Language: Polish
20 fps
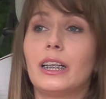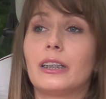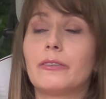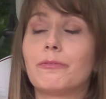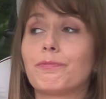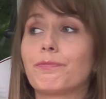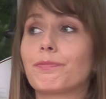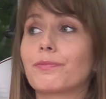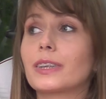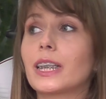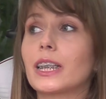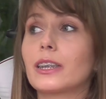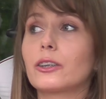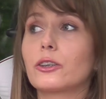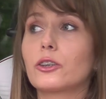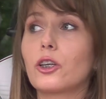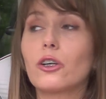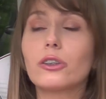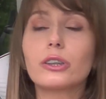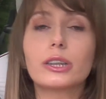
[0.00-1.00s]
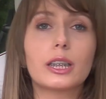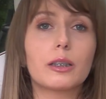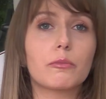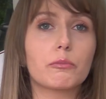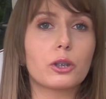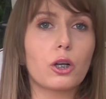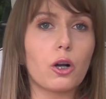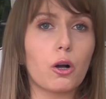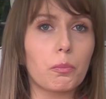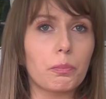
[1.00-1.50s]
mm, ten
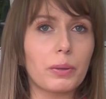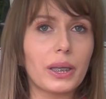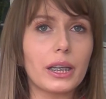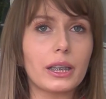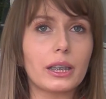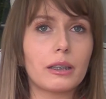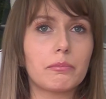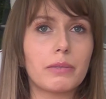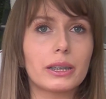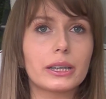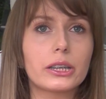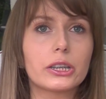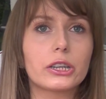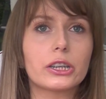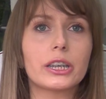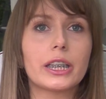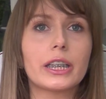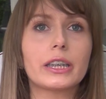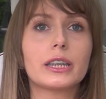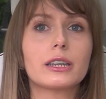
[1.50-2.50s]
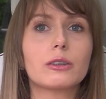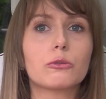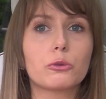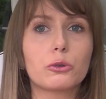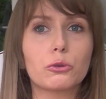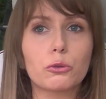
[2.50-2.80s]
dostęp do opieki medycznej jest